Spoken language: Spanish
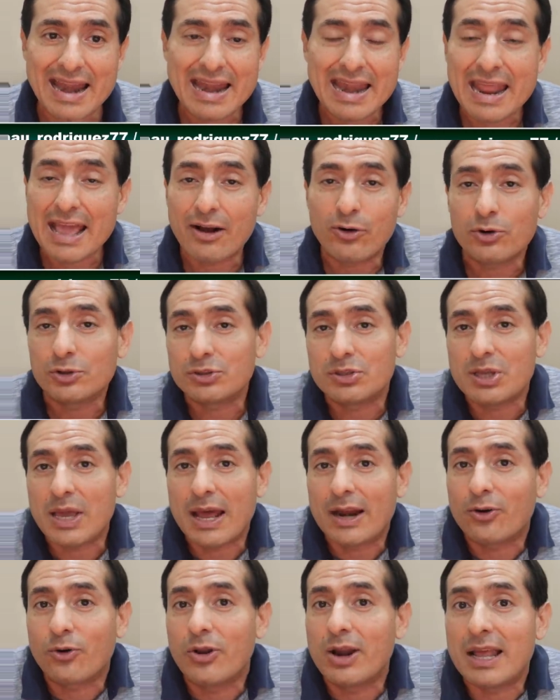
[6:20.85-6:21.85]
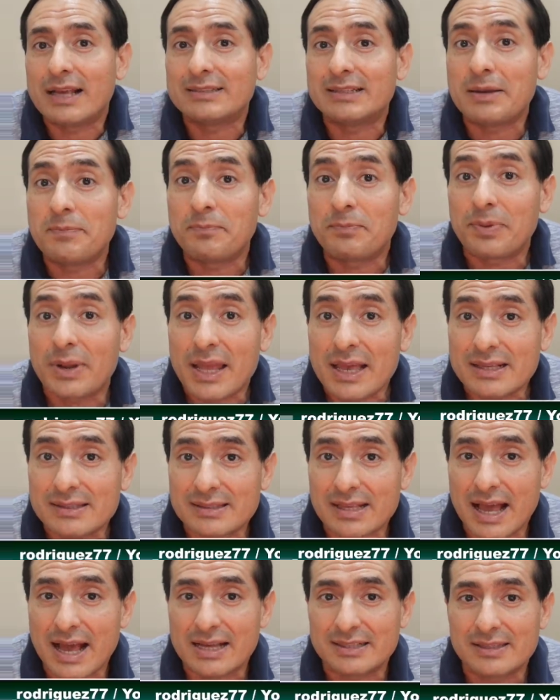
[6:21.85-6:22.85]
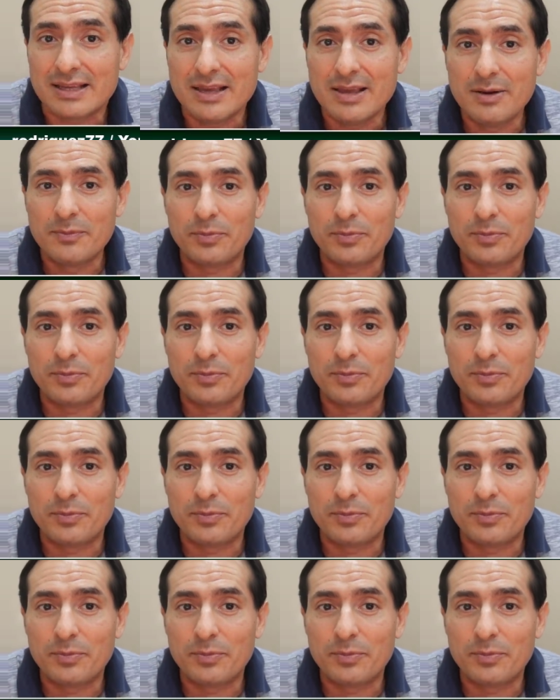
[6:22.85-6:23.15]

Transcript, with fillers: negociar con las empresas